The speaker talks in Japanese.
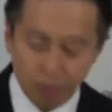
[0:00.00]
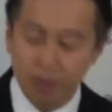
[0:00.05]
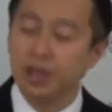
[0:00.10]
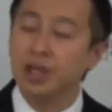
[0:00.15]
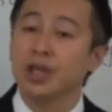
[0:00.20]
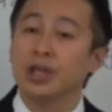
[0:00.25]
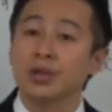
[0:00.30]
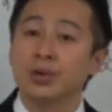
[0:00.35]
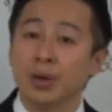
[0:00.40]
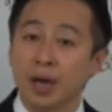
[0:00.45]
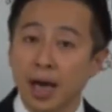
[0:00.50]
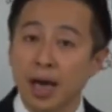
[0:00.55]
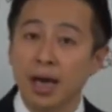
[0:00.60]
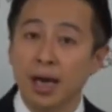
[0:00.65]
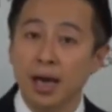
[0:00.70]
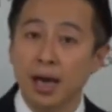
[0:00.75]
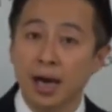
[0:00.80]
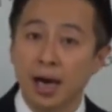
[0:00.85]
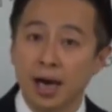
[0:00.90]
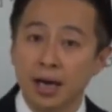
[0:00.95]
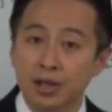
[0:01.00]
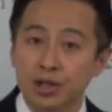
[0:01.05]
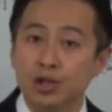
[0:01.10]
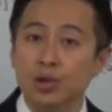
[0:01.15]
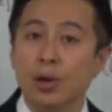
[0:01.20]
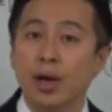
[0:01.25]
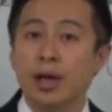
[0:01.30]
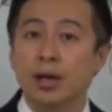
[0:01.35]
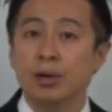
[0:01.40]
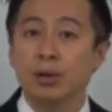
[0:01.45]
れよろしいでしょうかね白
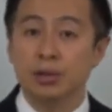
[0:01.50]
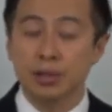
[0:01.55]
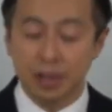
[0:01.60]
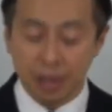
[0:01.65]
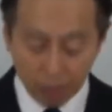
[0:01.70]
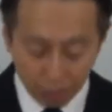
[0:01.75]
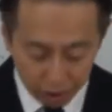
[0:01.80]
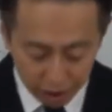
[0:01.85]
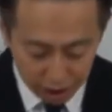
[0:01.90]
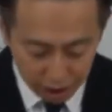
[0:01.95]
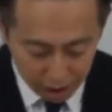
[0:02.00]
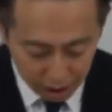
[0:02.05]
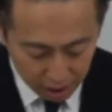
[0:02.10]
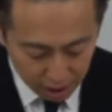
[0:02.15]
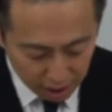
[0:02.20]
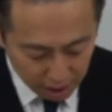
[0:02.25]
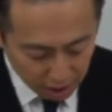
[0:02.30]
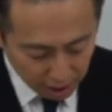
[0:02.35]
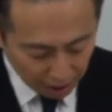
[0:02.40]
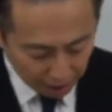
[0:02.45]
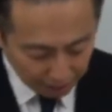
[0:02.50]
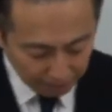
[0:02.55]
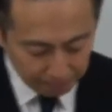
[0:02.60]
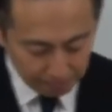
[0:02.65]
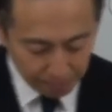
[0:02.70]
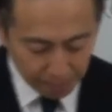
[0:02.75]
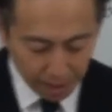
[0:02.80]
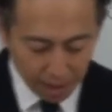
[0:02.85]
書編の01はい